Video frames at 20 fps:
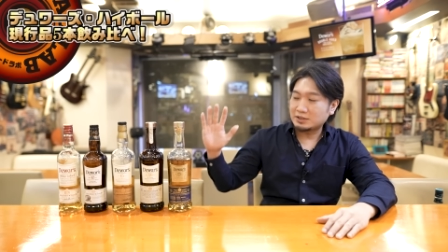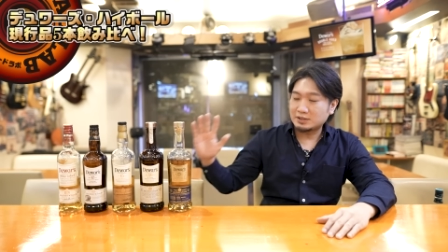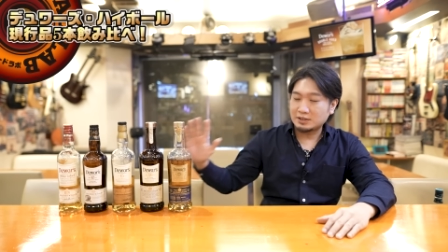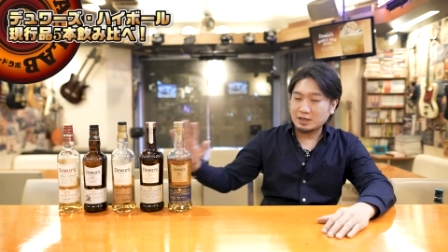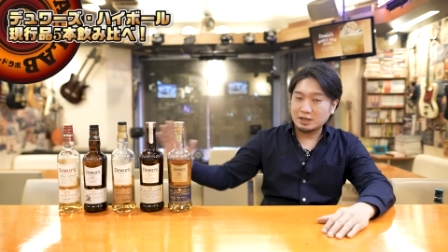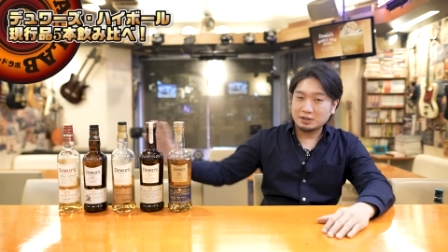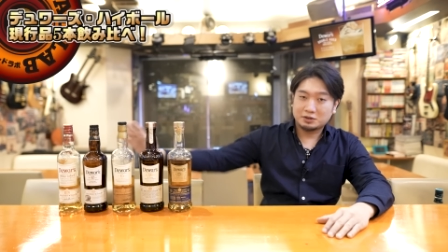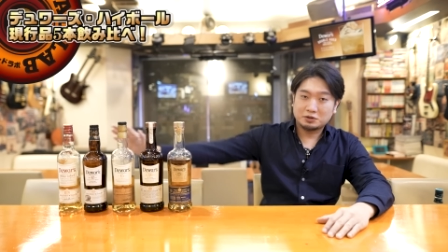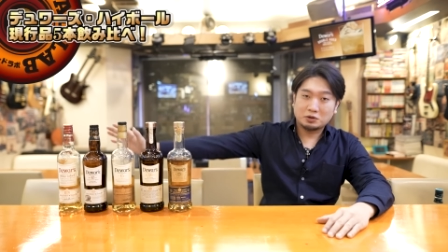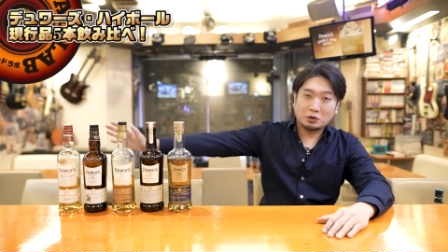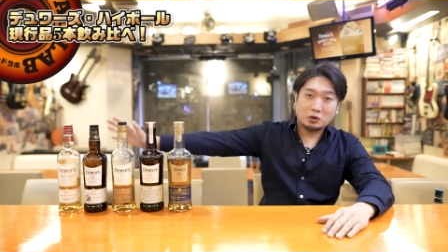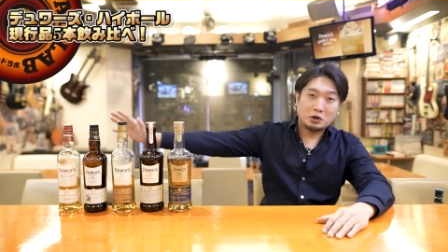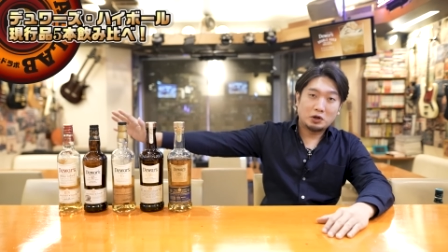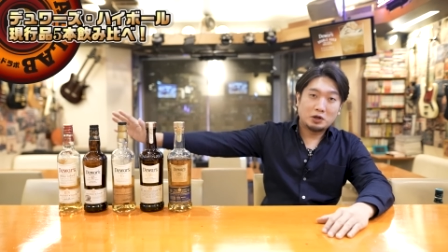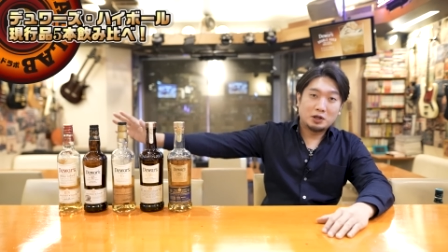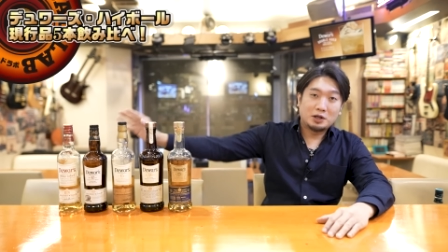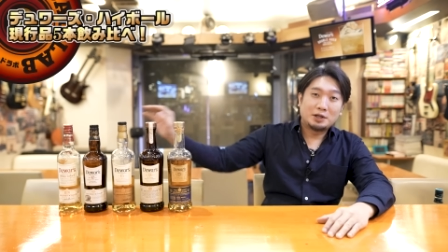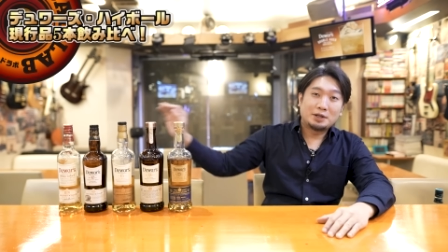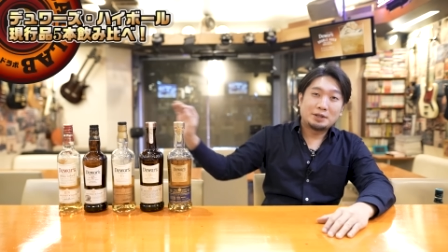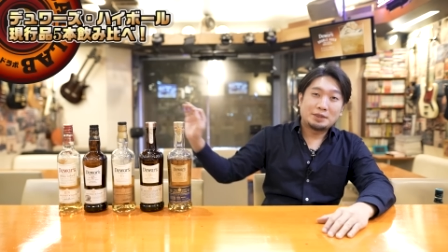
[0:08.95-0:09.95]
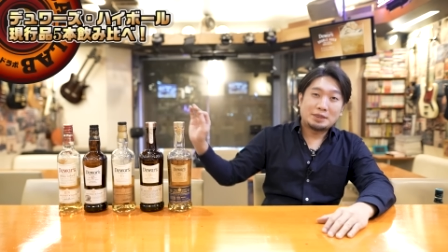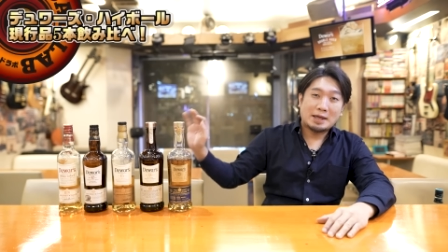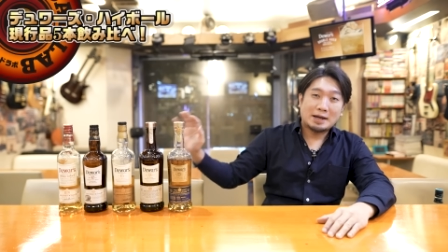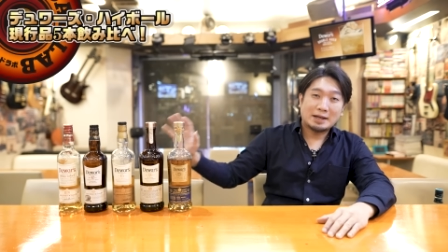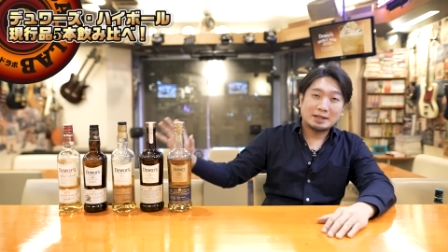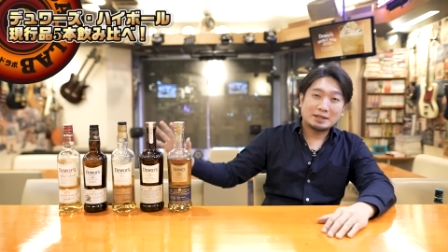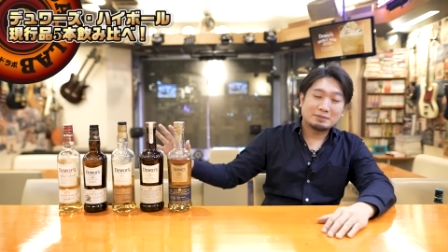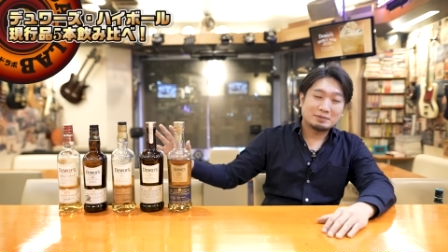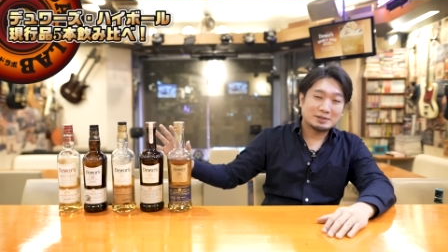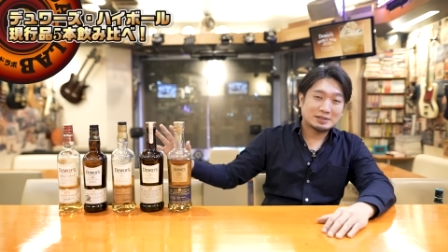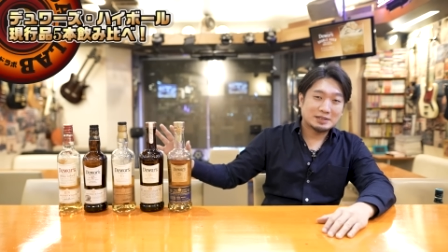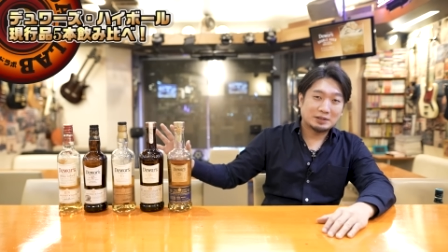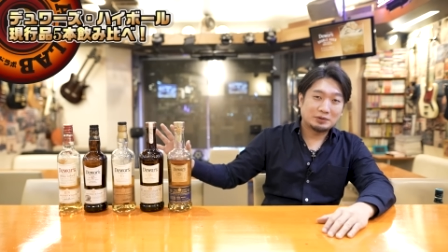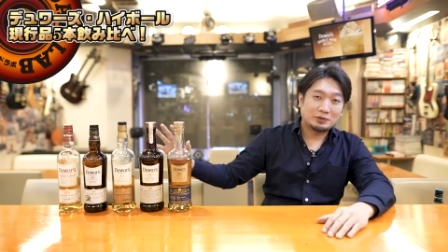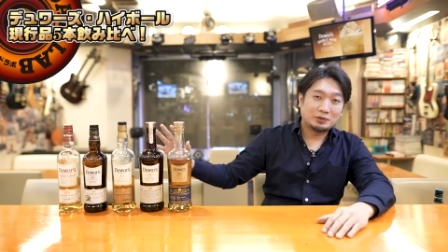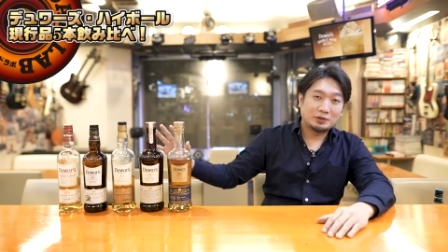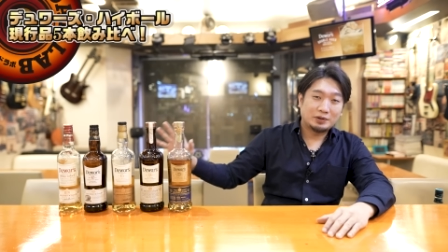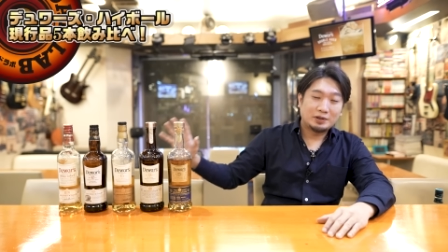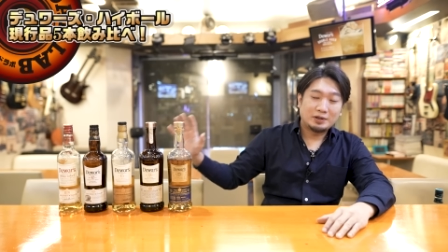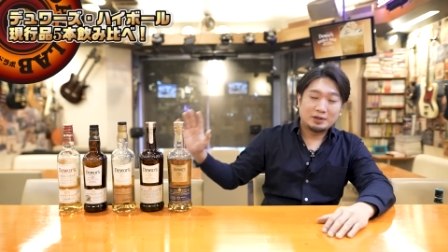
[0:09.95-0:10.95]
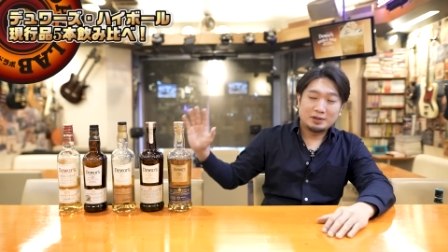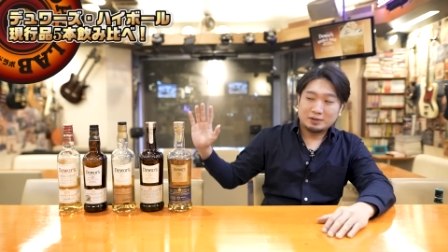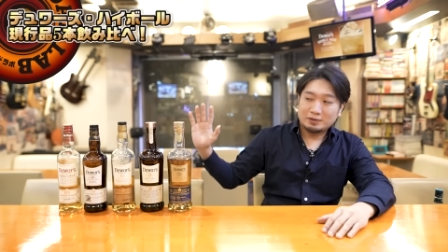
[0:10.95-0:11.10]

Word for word: ずらっと並んでますけど、